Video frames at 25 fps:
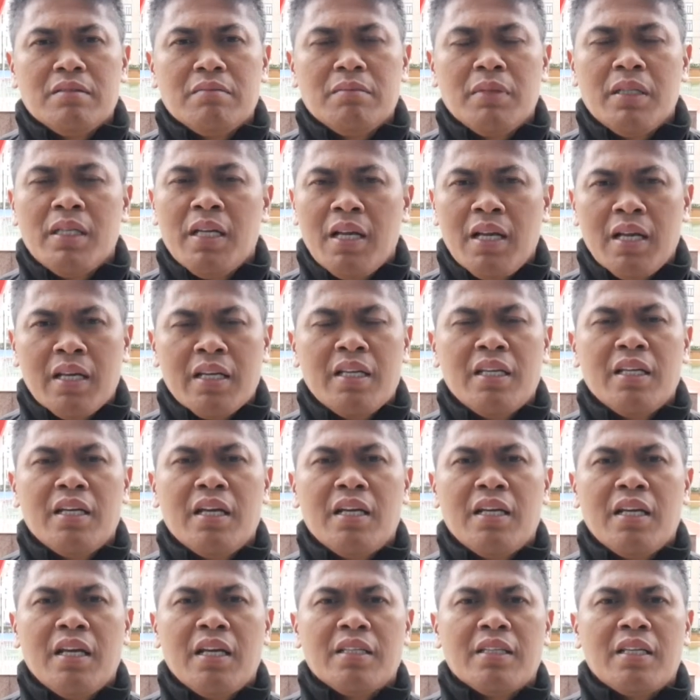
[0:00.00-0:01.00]
beda lagi
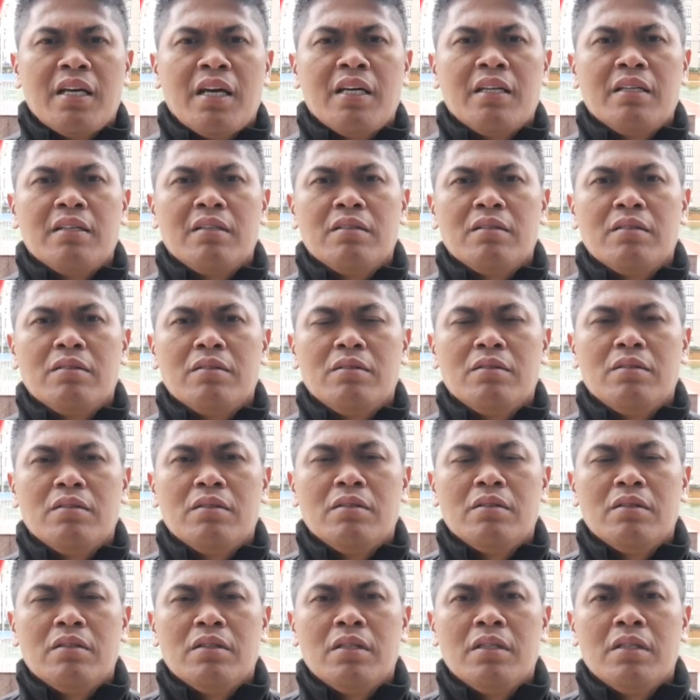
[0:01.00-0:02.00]
dengan daya tahan
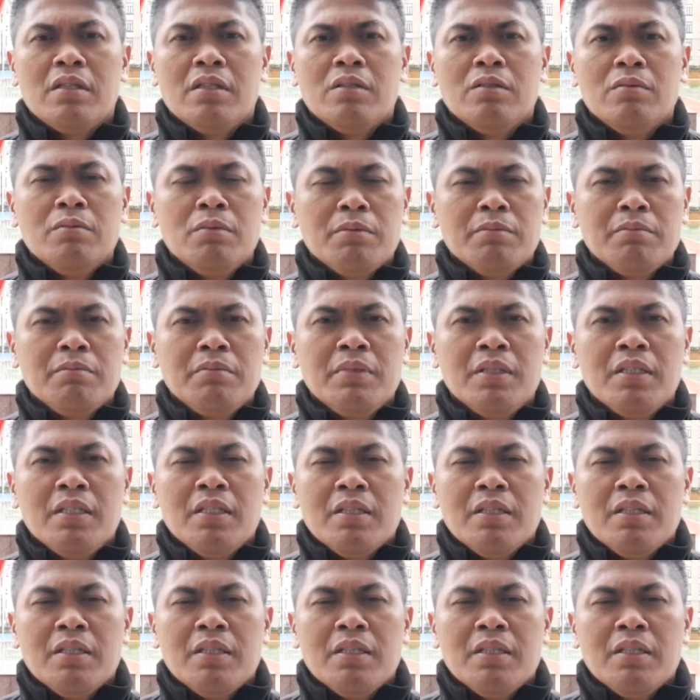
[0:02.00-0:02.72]
uh, umum